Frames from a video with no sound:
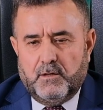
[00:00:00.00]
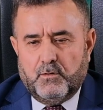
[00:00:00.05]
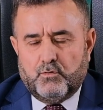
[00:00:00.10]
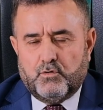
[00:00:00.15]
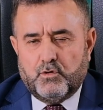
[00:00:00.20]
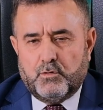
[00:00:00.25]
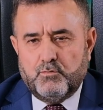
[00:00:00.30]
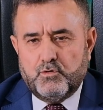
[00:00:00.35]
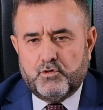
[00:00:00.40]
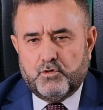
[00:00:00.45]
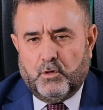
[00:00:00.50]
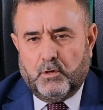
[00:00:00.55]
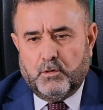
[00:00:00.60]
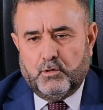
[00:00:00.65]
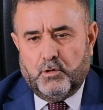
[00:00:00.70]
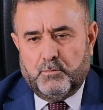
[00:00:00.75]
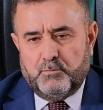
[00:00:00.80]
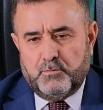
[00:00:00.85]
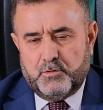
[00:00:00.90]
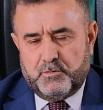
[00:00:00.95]
kurmuş
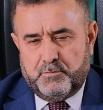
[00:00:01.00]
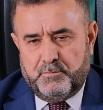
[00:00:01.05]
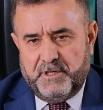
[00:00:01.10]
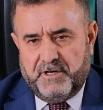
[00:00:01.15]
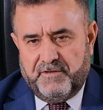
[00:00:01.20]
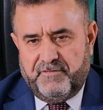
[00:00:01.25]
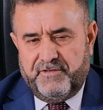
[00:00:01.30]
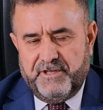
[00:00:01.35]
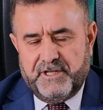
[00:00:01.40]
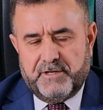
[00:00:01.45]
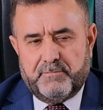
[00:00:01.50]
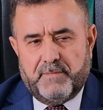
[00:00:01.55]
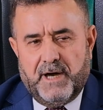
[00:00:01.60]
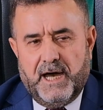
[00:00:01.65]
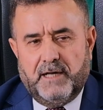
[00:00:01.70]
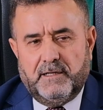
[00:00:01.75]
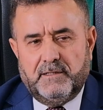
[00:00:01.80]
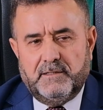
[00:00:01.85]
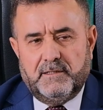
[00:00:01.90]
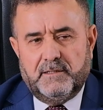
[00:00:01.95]
olduğumuz bir
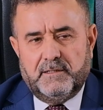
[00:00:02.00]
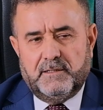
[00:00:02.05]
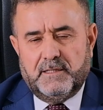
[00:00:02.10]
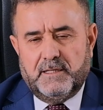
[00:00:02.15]
firma